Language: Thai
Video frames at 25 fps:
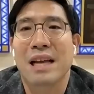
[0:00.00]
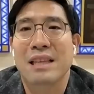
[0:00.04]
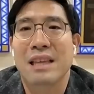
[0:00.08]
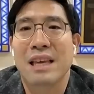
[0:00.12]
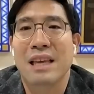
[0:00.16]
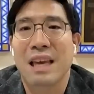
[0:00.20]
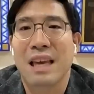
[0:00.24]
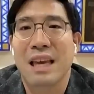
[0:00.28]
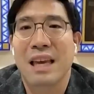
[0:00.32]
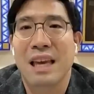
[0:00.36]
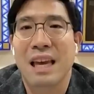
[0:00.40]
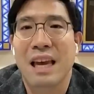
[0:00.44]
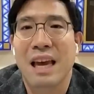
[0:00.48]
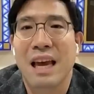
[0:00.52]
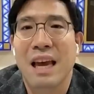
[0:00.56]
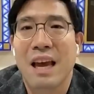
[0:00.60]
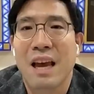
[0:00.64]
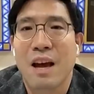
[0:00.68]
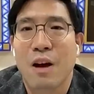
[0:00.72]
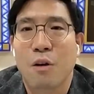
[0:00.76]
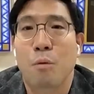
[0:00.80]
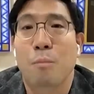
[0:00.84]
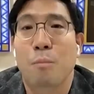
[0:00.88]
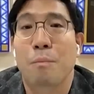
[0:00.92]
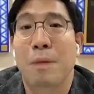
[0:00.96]
อย่างที่
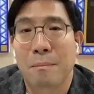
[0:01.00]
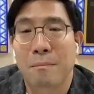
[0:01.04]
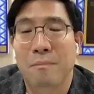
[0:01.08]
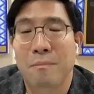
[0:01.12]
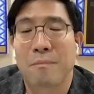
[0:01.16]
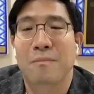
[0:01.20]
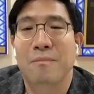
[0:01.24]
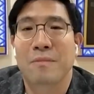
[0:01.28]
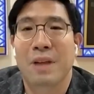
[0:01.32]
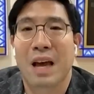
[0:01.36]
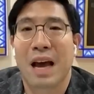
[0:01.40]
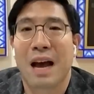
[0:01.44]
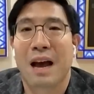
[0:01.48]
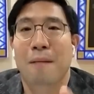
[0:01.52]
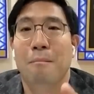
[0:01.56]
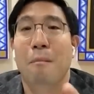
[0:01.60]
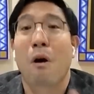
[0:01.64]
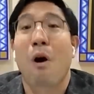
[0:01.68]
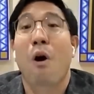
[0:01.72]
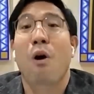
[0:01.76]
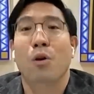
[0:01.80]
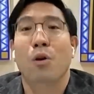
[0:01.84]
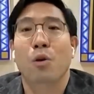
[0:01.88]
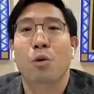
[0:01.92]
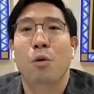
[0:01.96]
คุณบิ๋ม
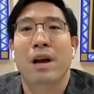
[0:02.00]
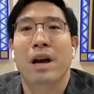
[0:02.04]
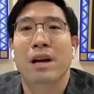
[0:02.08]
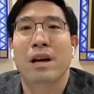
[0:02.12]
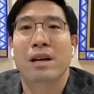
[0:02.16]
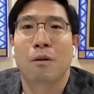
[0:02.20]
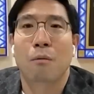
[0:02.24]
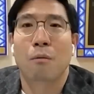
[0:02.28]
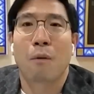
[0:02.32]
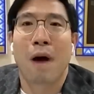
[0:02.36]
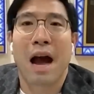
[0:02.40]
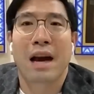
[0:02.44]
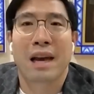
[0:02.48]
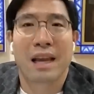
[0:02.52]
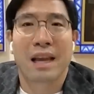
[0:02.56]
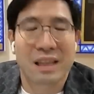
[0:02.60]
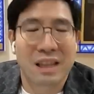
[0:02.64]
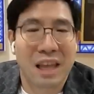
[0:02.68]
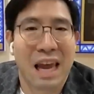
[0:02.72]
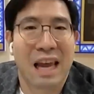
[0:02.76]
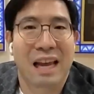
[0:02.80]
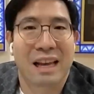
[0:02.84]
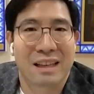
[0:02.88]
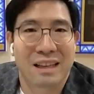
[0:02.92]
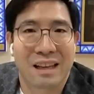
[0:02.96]
มองด้วยก็คือว่าเฮ้ย
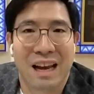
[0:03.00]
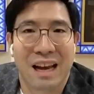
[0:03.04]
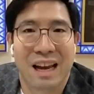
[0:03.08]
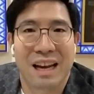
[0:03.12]
เทค